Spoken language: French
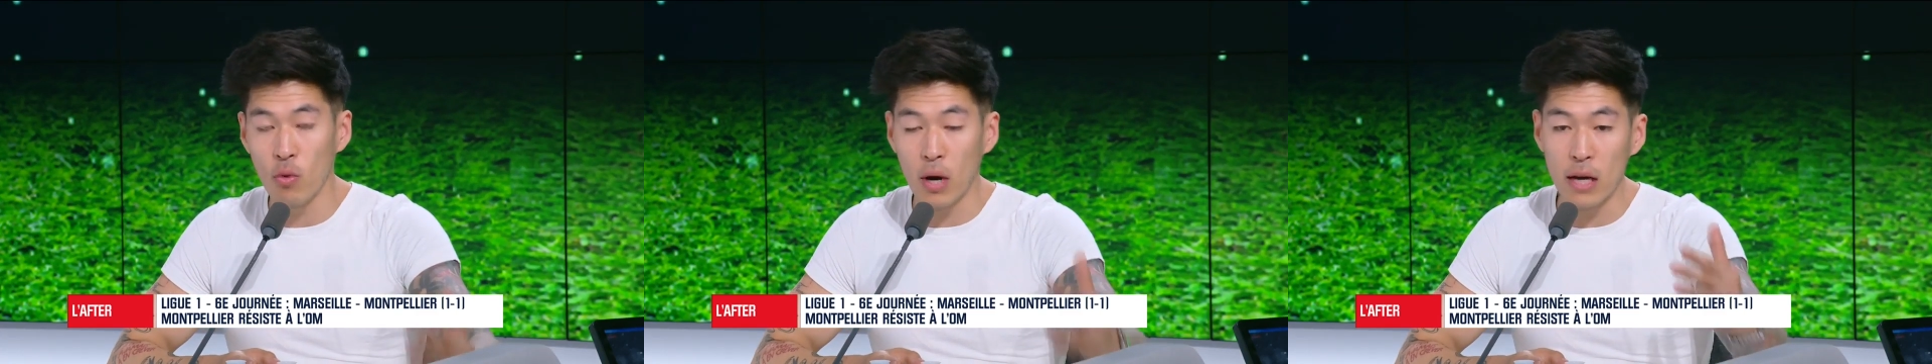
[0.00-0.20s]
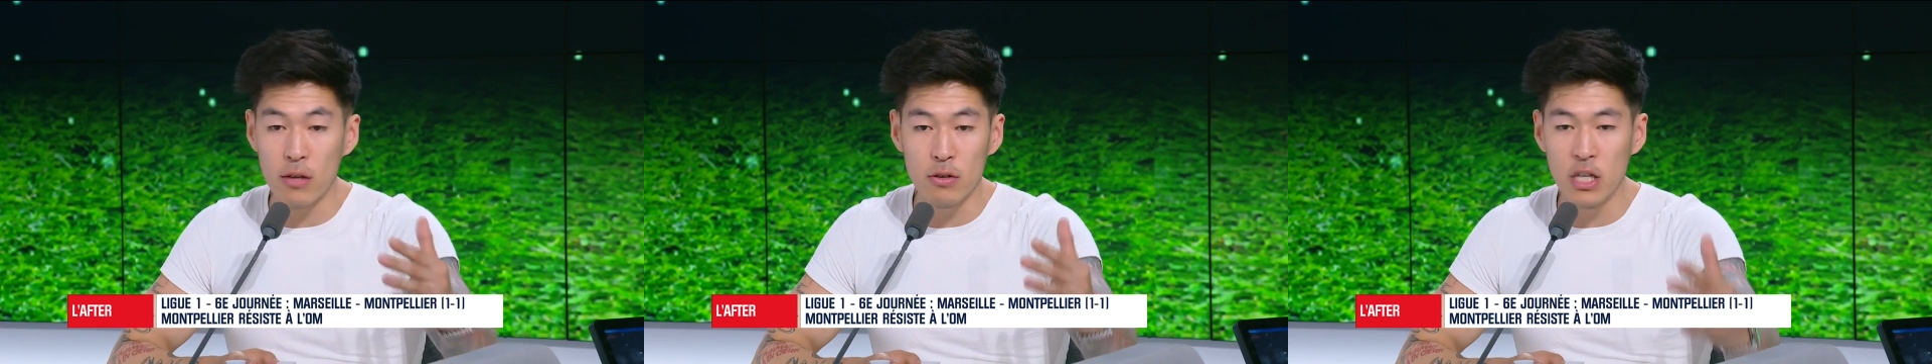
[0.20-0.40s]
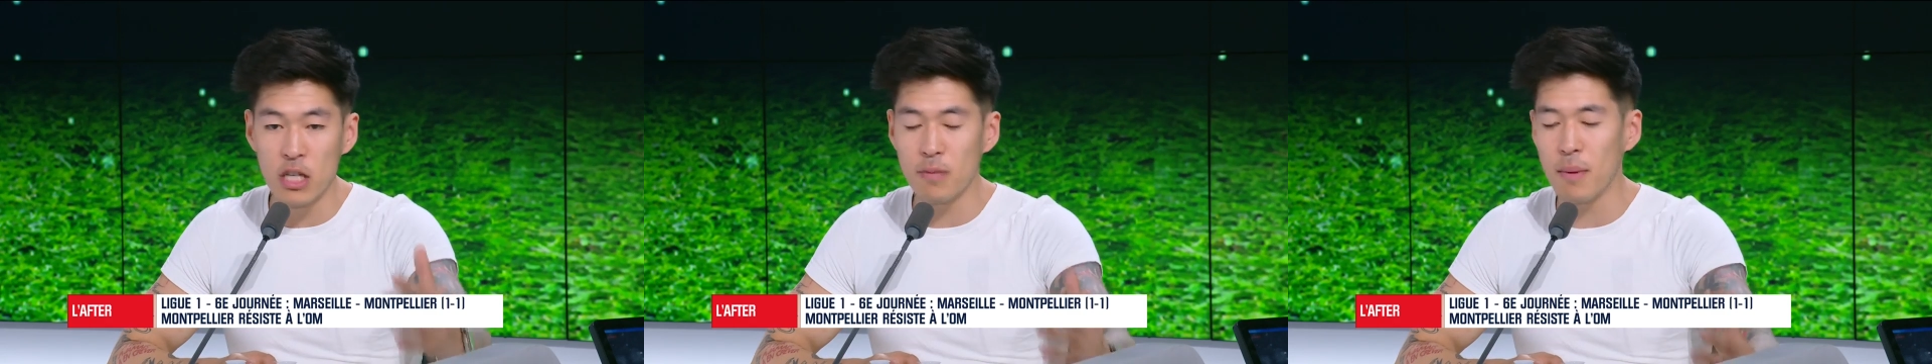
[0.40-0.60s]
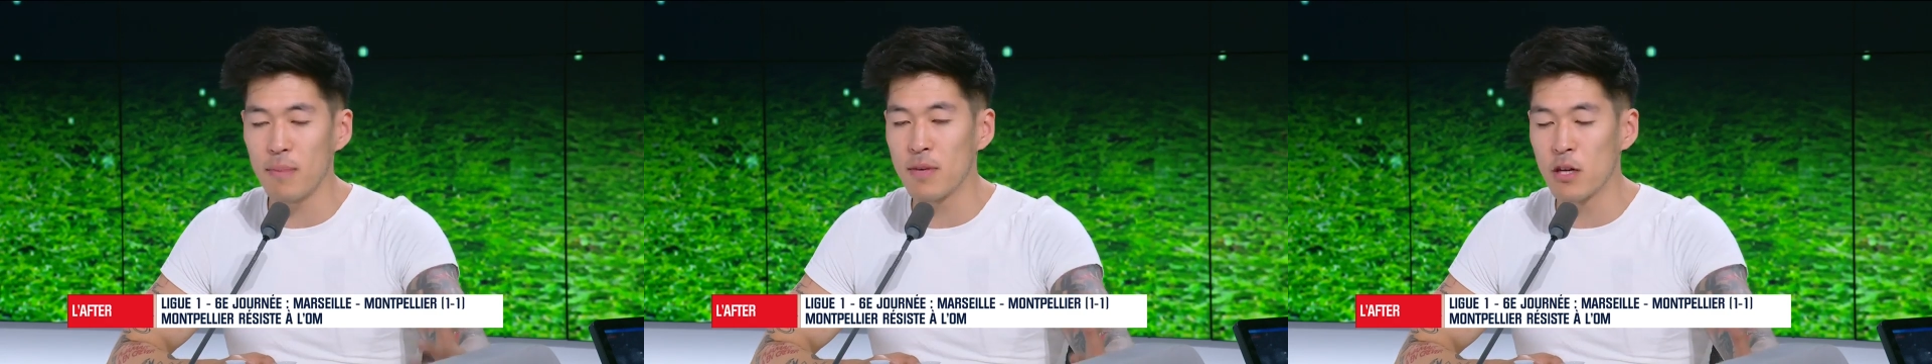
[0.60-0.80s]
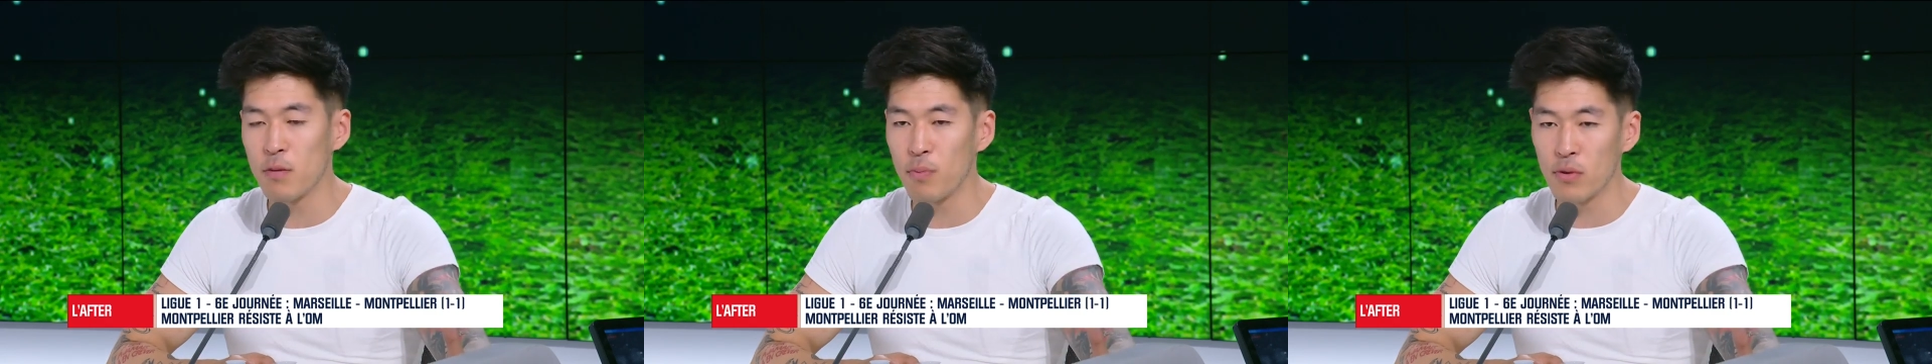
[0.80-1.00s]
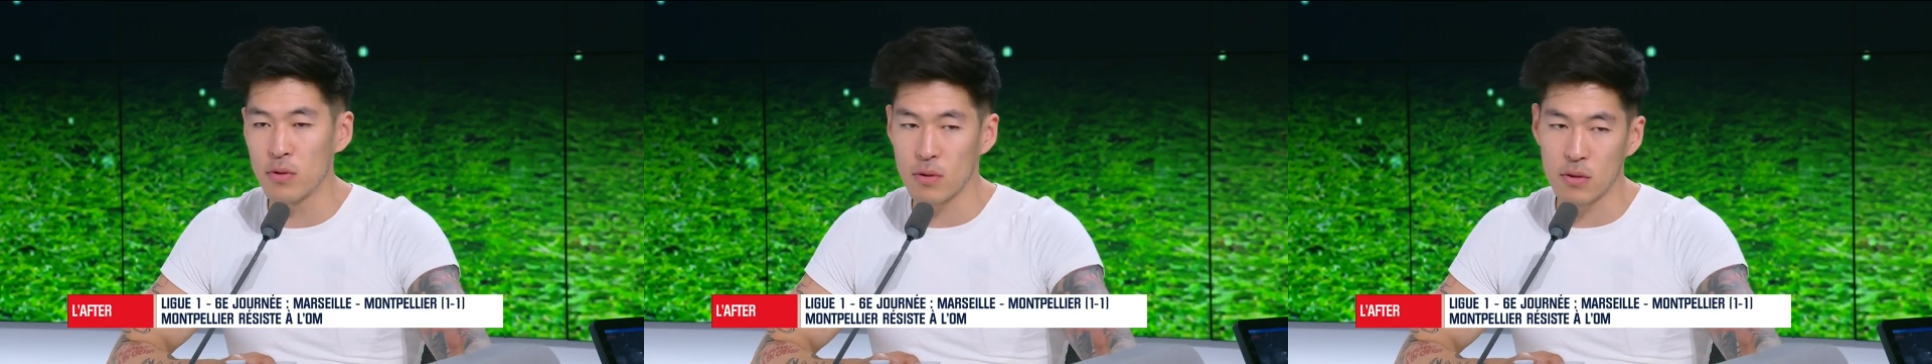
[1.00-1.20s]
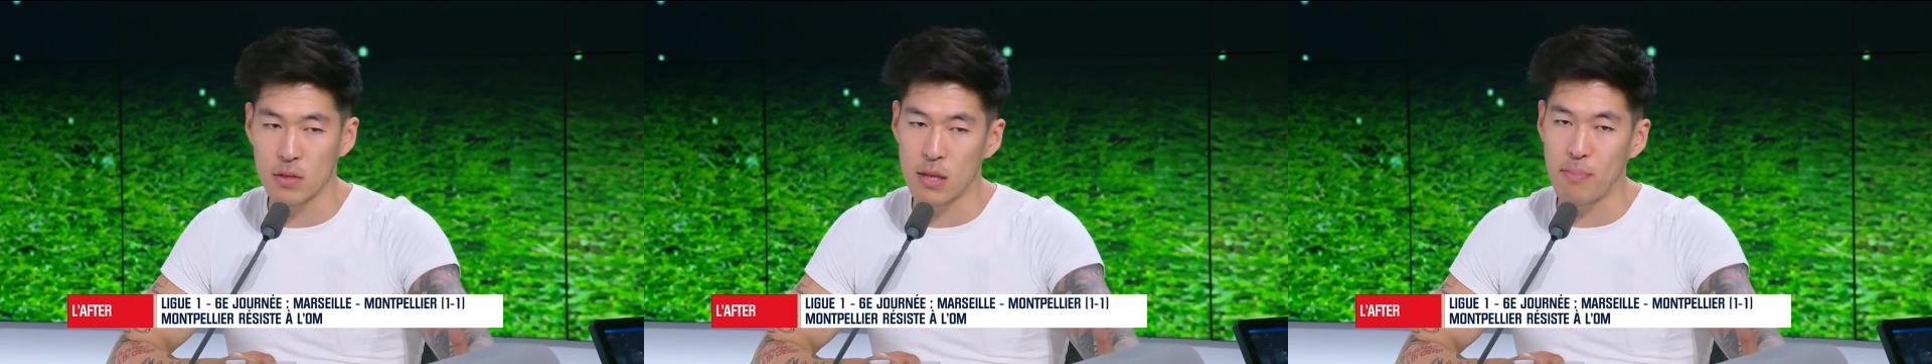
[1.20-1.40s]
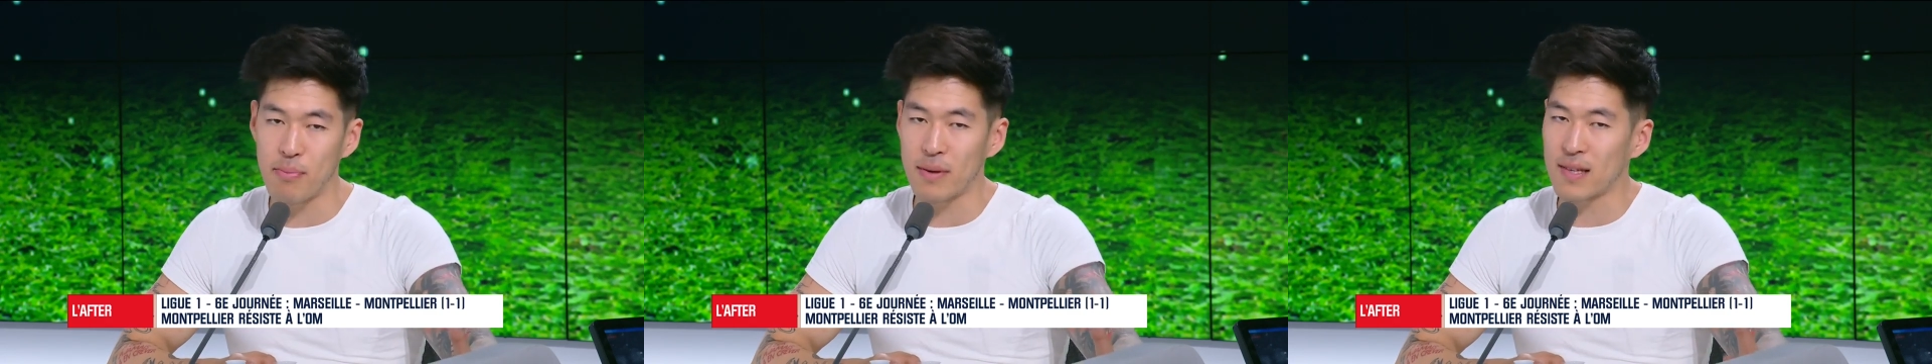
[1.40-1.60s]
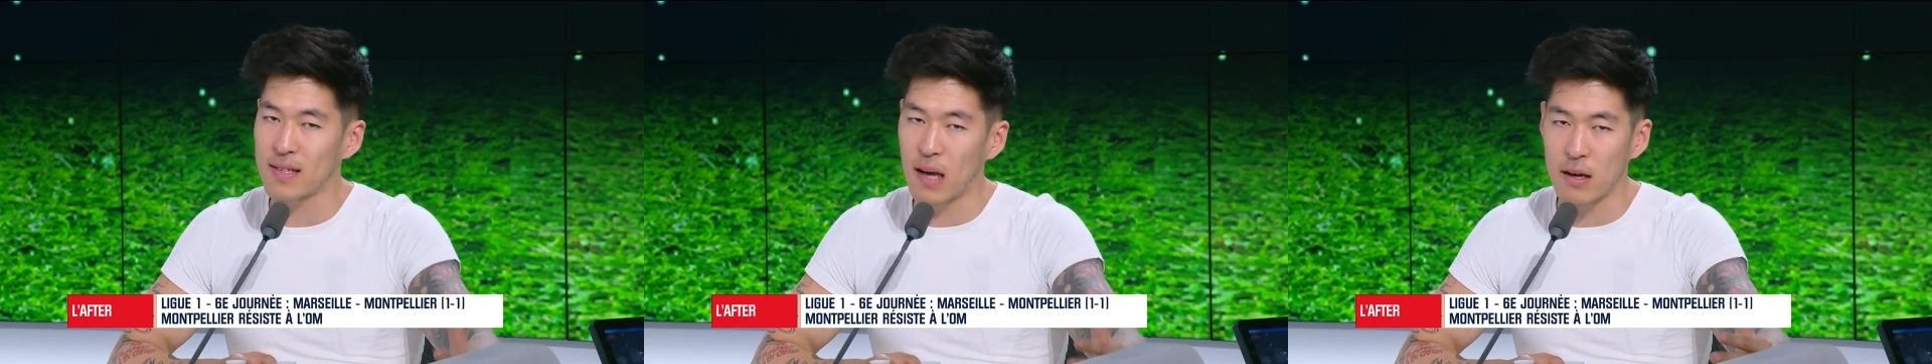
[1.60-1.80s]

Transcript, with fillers: Donc Radonich, même si je pense que c'est pas,